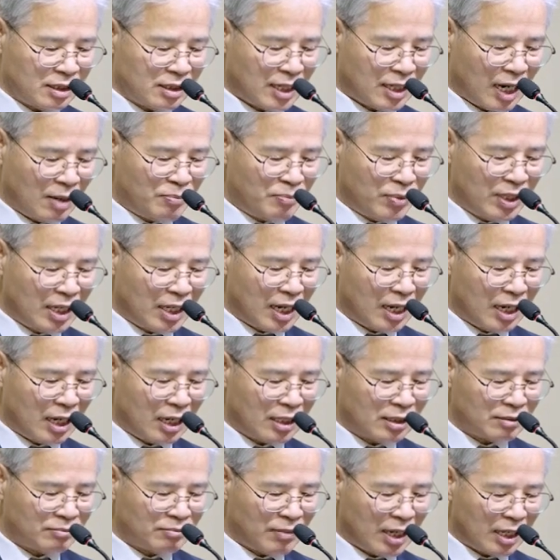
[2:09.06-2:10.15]

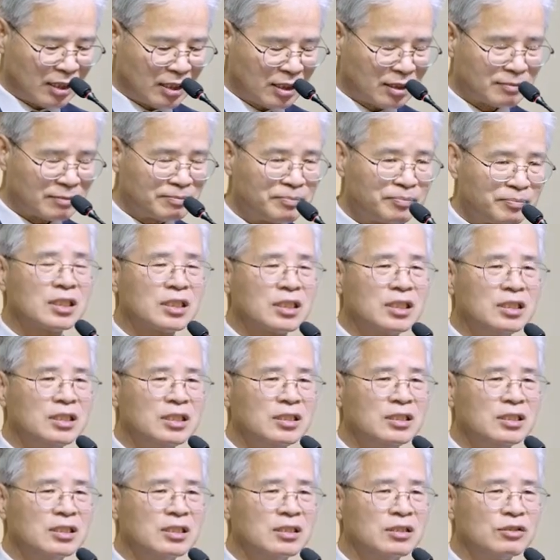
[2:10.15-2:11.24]
랍비라는 말은
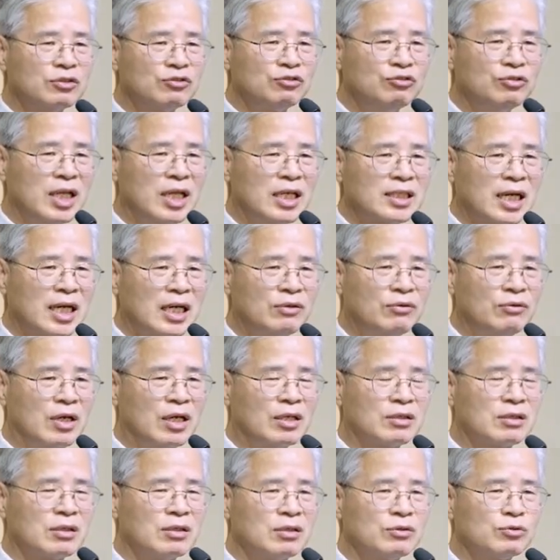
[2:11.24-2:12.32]
그 유대
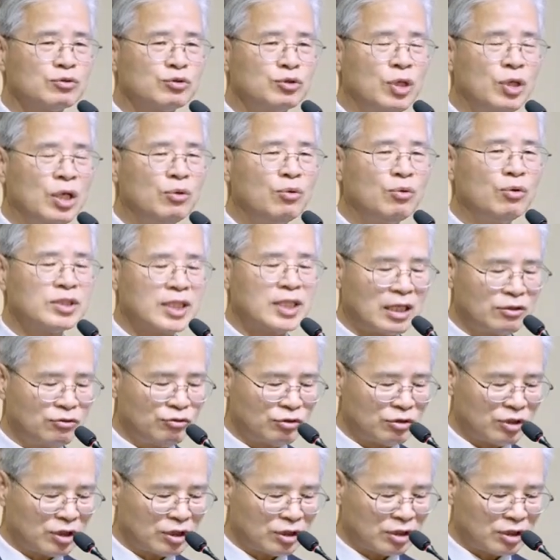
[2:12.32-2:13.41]
사회에서 최고
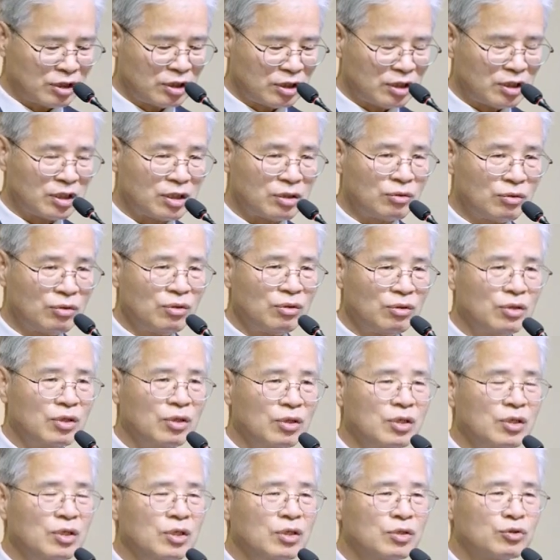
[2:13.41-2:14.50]
상류층 그리고
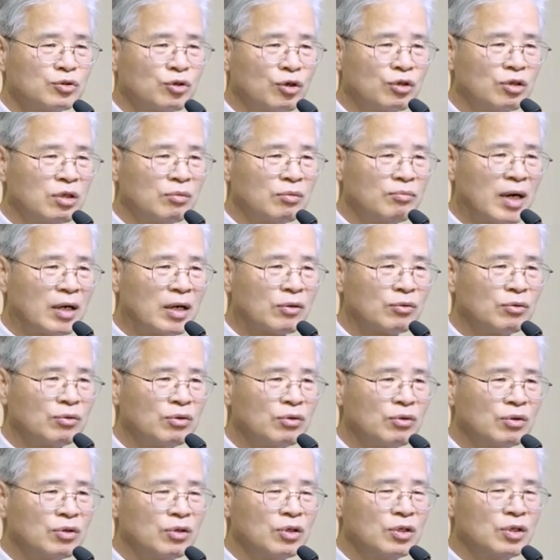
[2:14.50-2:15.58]

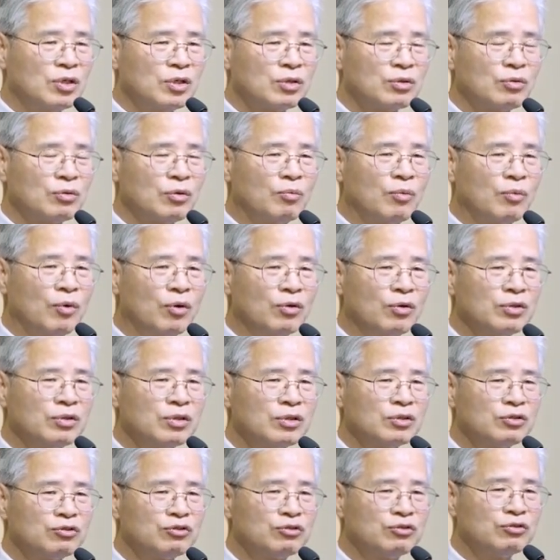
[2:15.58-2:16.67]
존경받고 또
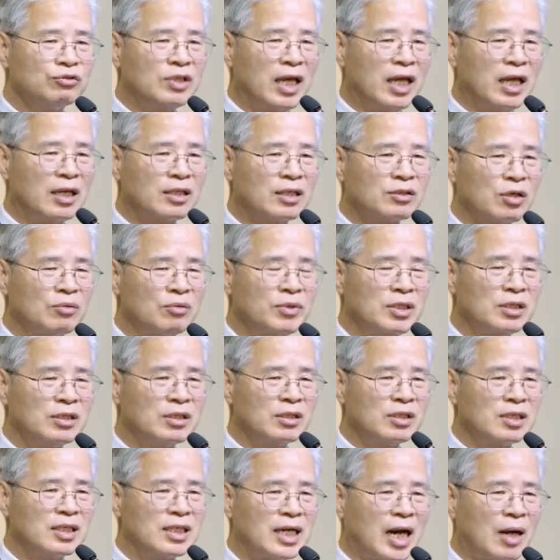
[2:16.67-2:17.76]
모든 유대
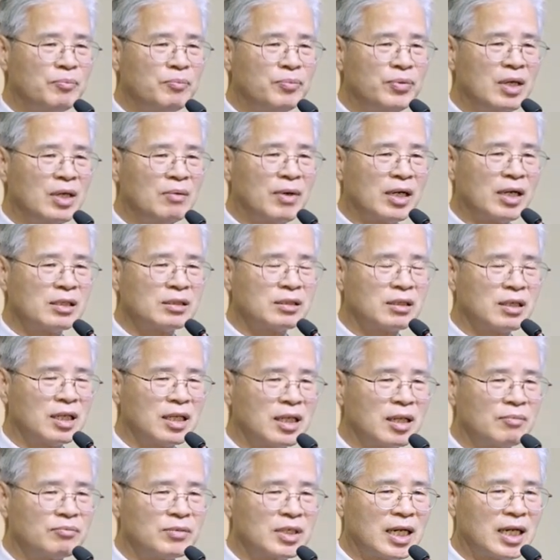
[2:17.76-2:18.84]
서민들은 랍비의 말을
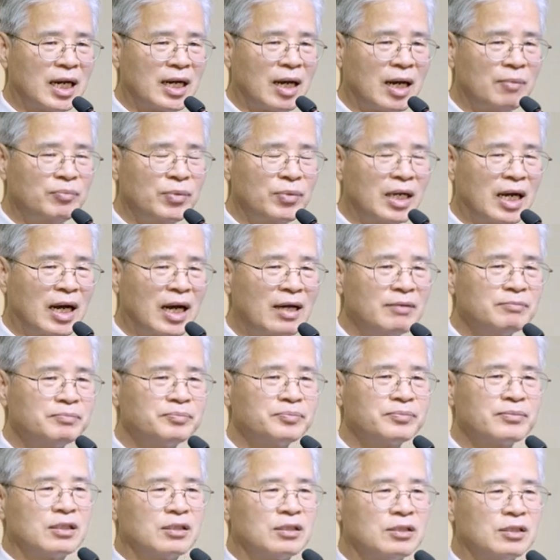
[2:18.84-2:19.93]
들어야 됩니다. 랍비가
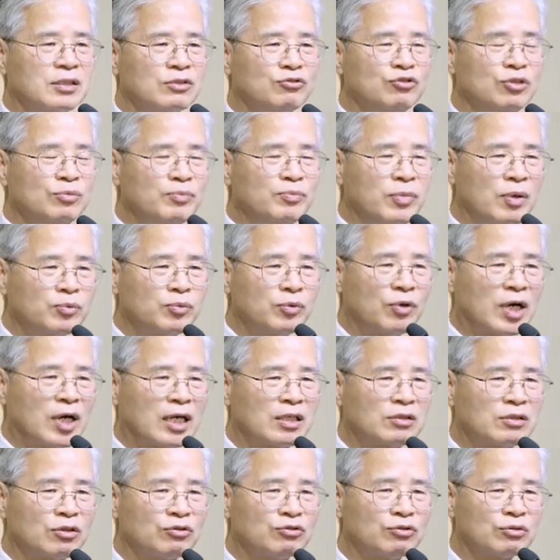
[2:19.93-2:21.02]
그 어, 율법도
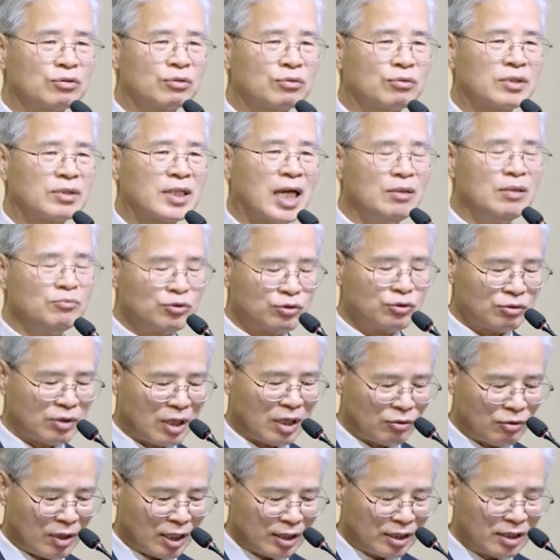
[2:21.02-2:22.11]
가르쳐주고 또
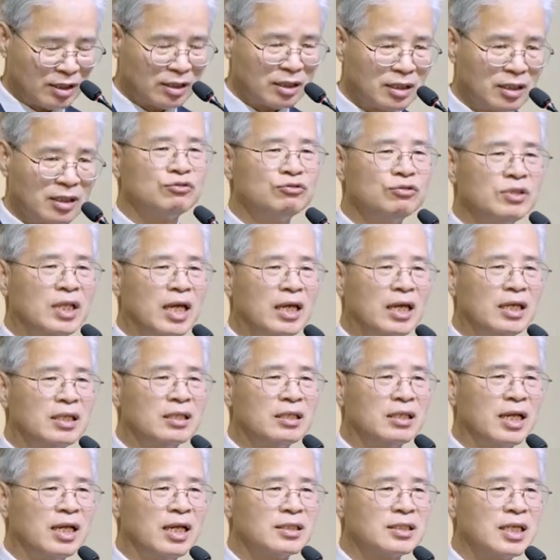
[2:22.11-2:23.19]
탈무드라고 하는
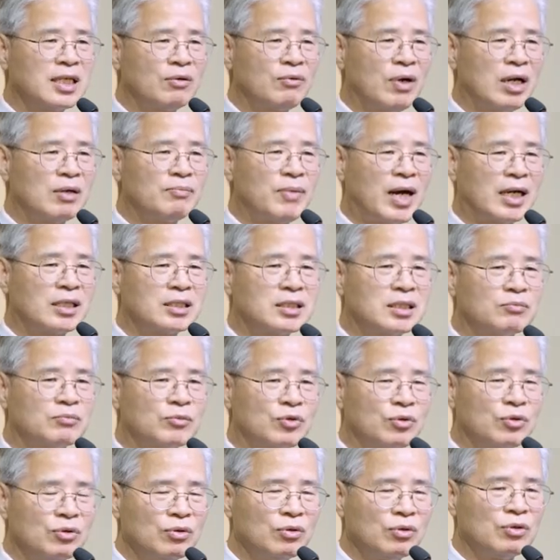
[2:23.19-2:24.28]
유대인들의 생활
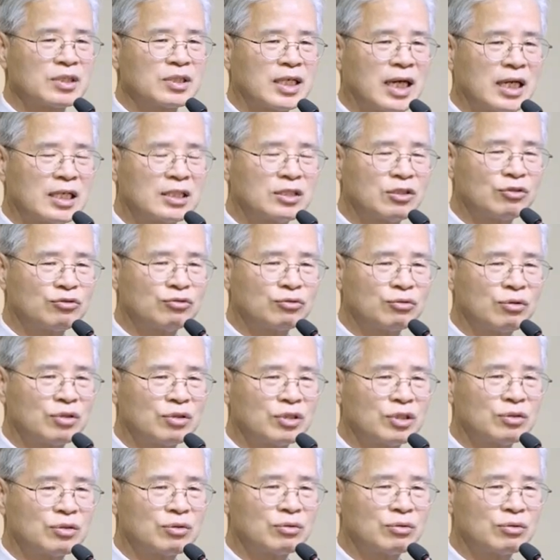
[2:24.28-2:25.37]
방침도 가르쳐주고
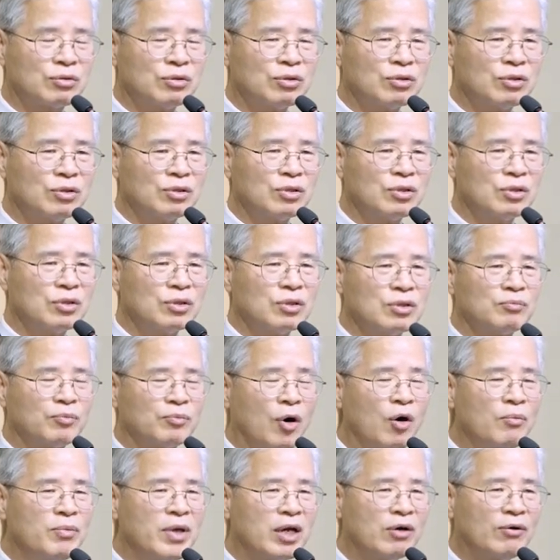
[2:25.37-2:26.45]
그리고 또
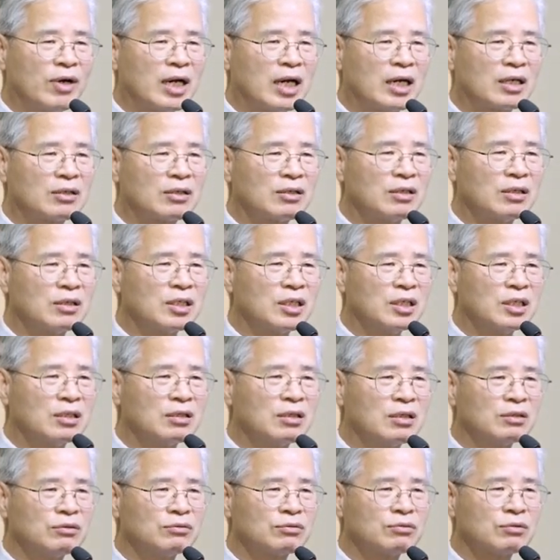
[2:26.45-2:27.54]
법에 관한 거
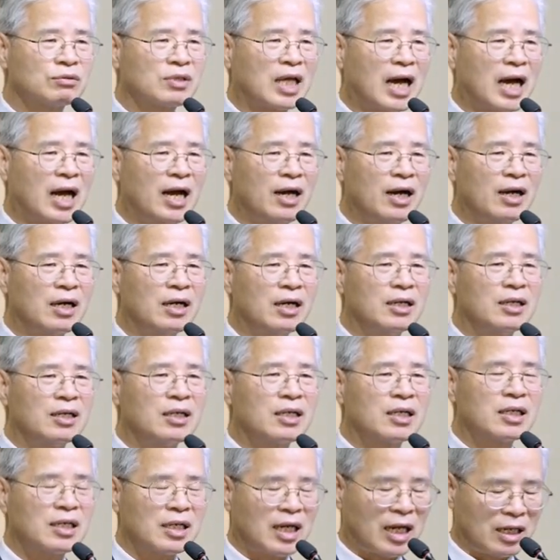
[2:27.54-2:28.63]
이런 것들도 다
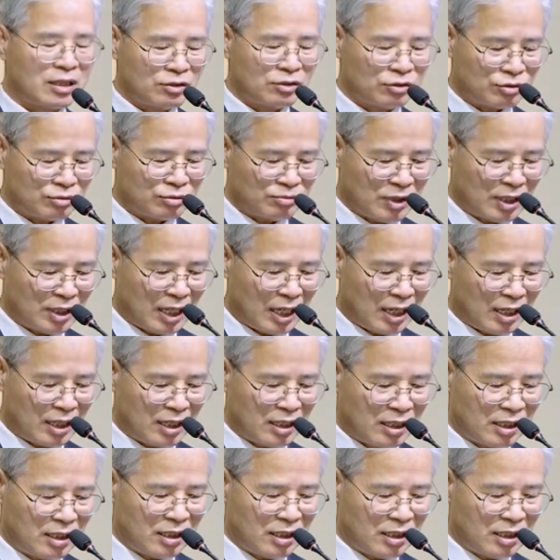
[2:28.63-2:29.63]
가르쳐줍니다.